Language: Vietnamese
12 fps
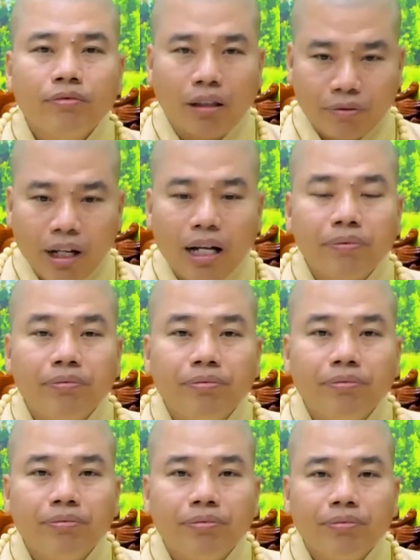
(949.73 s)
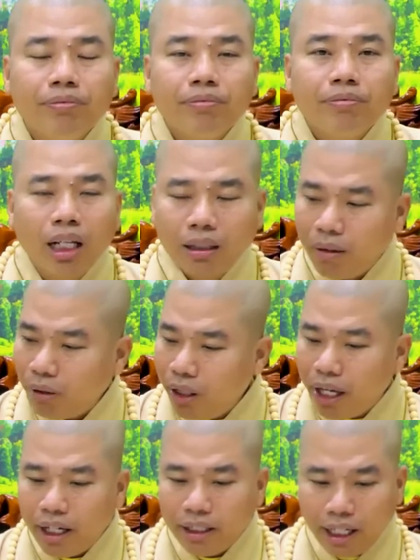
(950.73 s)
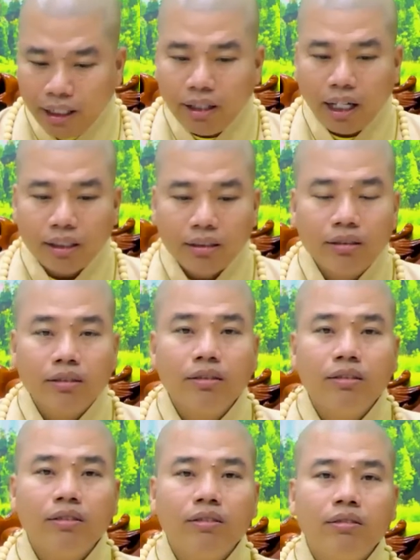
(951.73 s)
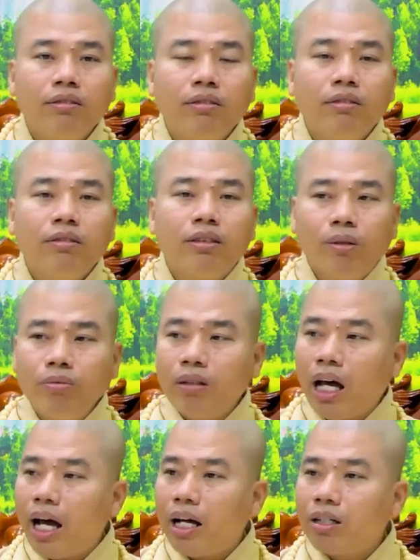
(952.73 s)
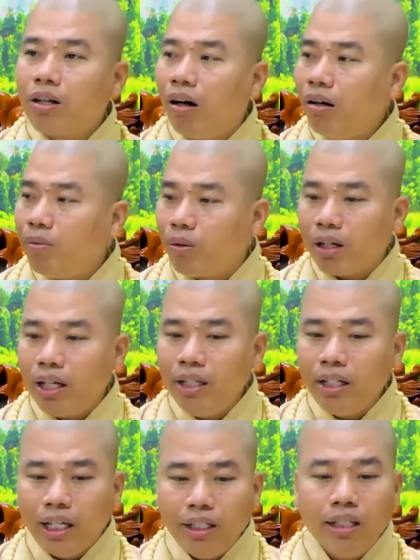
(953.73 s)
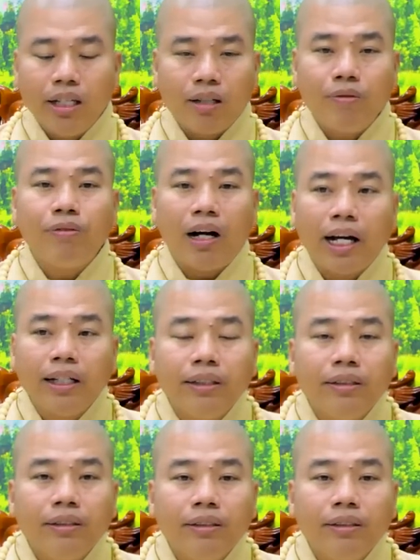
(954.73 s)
Phật pháp đừng bao giờ nghĩ rằng chúng ta có một cái ý nghĩ gì không phải